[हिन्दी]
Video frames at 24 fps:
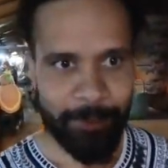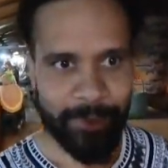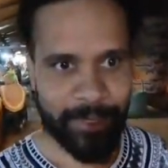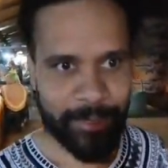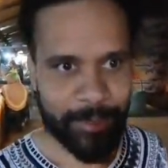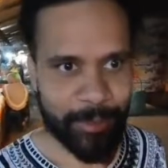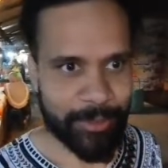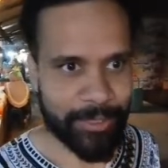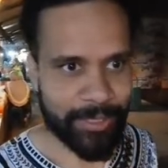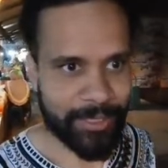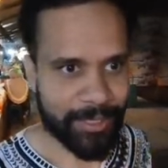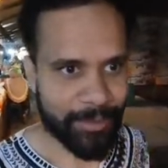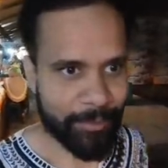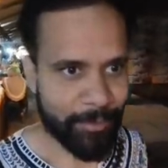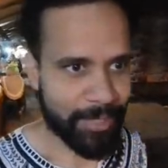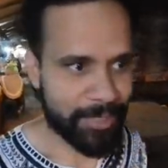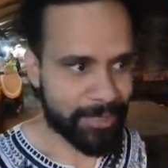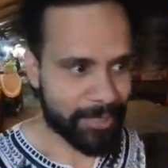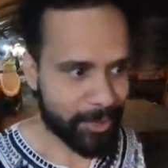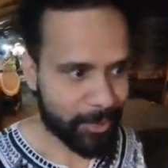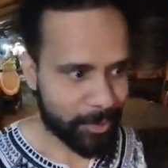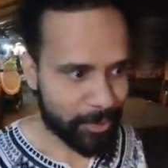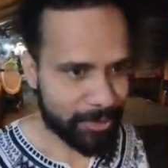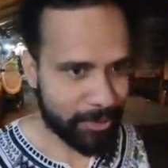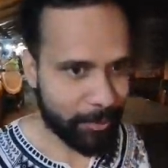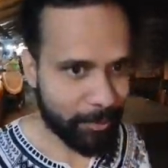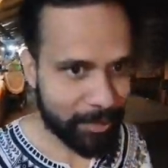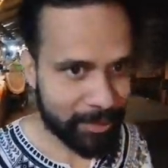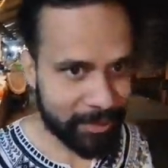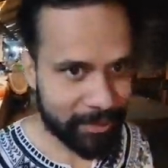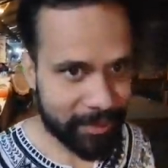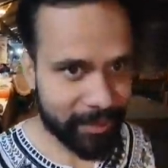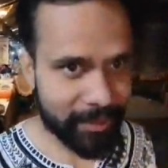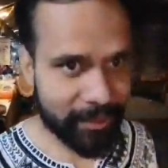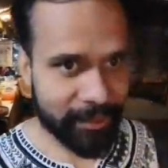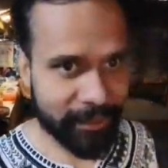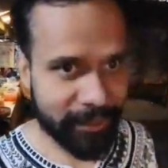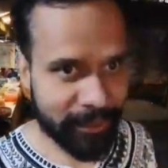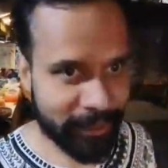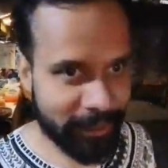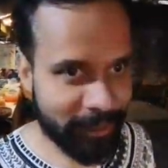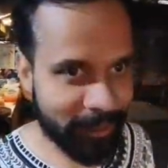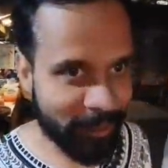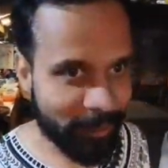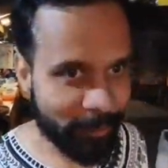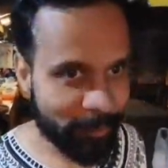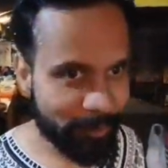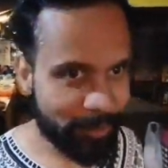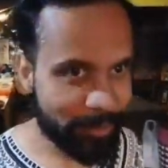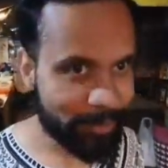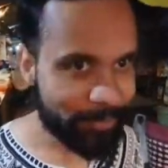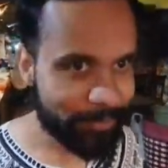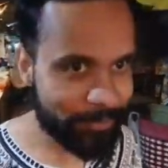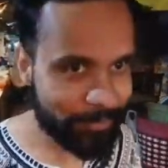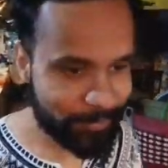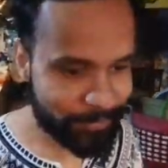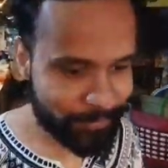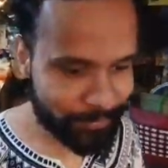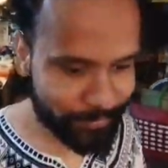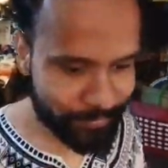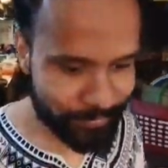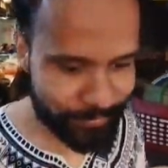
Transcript: हम एक दूसरे के भाषा को समझते ही नहीं है यहाँ पे